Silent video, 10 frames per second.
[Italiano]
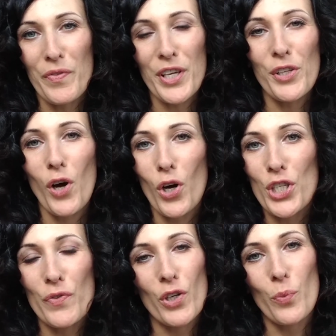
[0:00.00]
video.
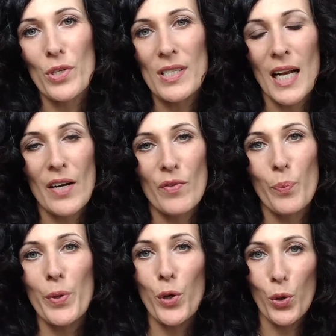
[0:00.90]
Oggi voglio mostrarvi un
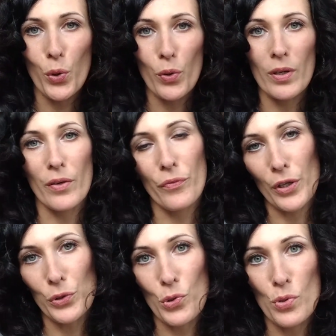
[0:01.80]
piccolo haul che ho
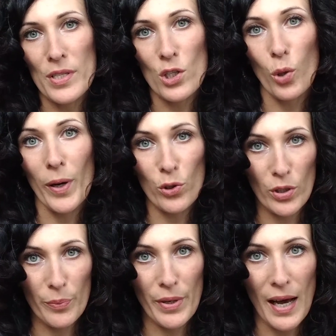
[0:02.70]
fatto sul sito Macro
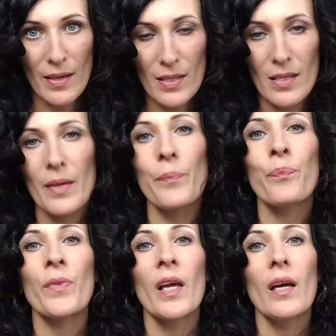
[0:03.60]
Librarsi.
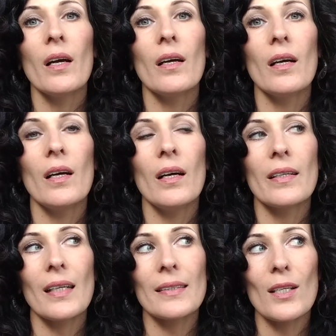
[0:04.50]
Eh, in
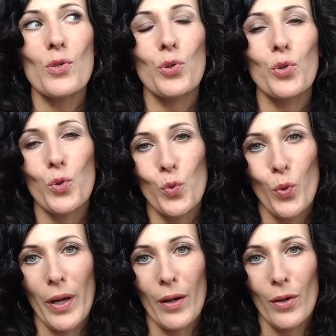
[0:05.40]
realtà sono
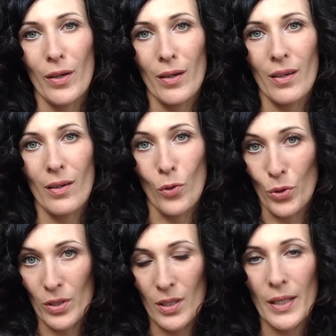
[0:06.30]
due eh,
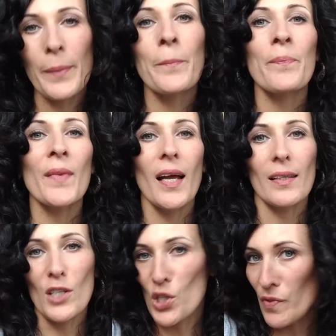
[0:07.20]
ordini,
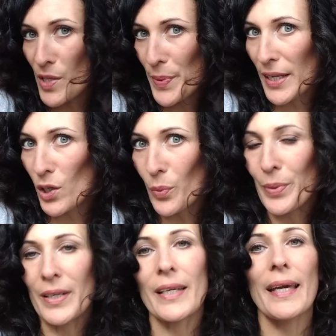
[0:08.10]
adesso vi spiegherò
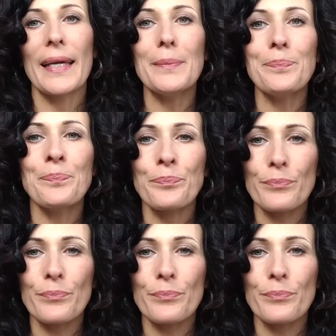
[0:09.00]
perché,